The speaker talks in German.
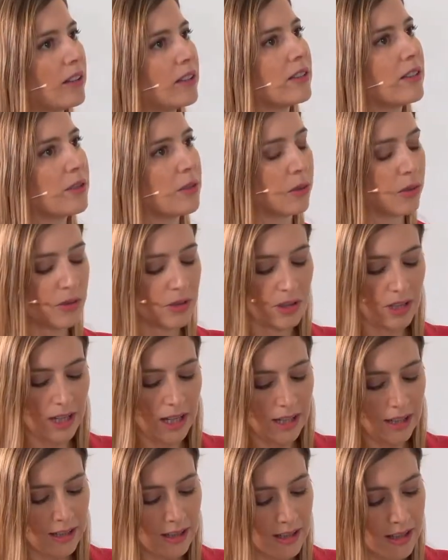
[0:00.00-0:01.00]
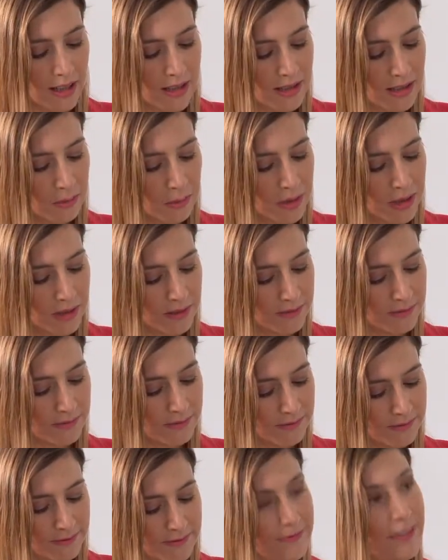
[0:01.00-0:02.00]
äh, zurückgegangen, äh,
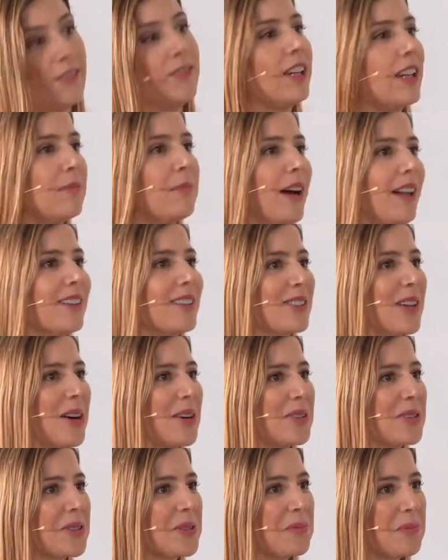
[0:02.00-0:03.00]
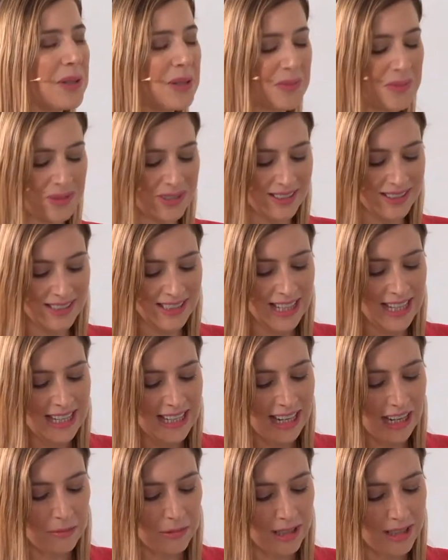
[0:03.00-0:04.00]
Sabine, weil wir eben alle zu Hause geblieben sind.
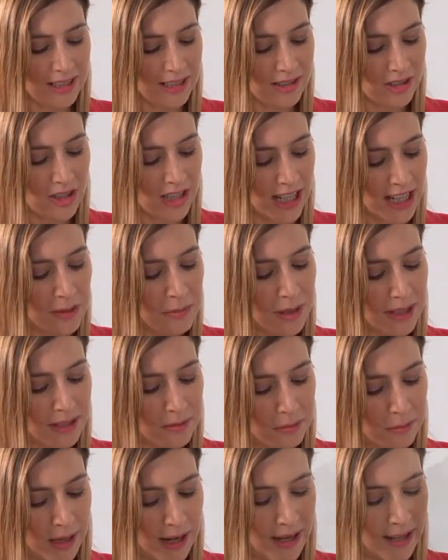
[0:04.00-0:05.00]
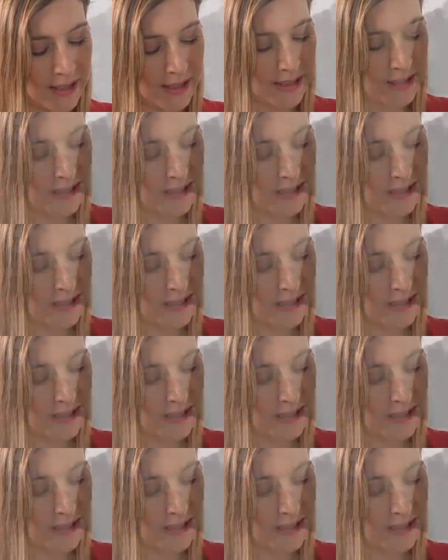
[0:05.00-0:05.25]
Aber ihr stellt bei den Bahnen